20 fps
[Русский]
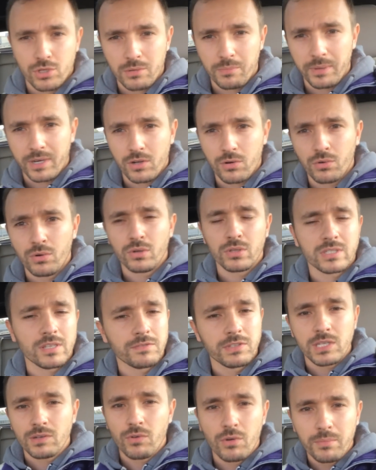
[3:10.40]
что приходят со
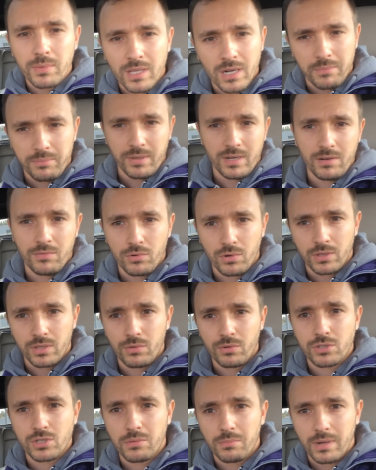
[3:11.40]
всего мира переводы,
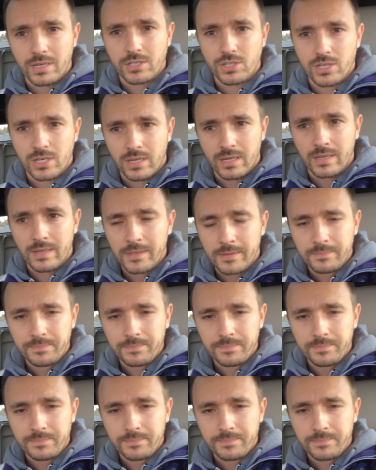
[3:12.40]
очень большие.